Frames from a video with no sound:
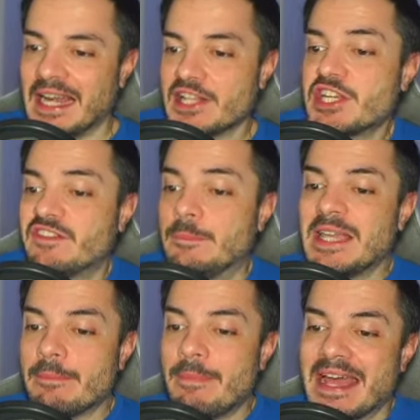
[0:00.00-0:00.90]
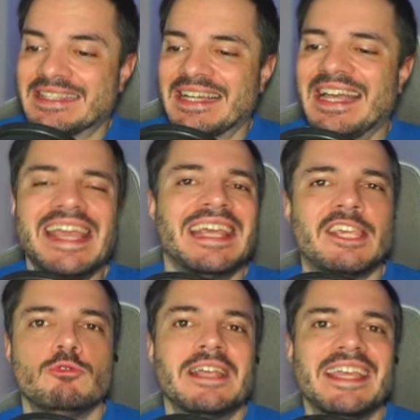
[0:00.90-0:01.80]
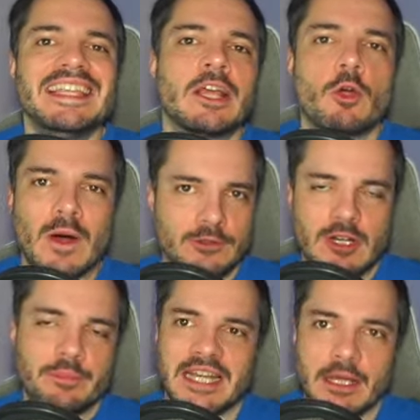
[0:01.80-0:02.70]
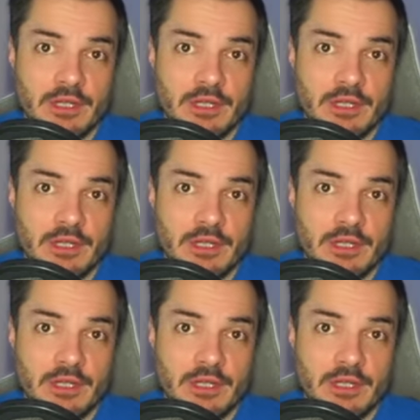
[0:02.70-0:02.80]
la CFP è aperta e chiude il 4 aprile,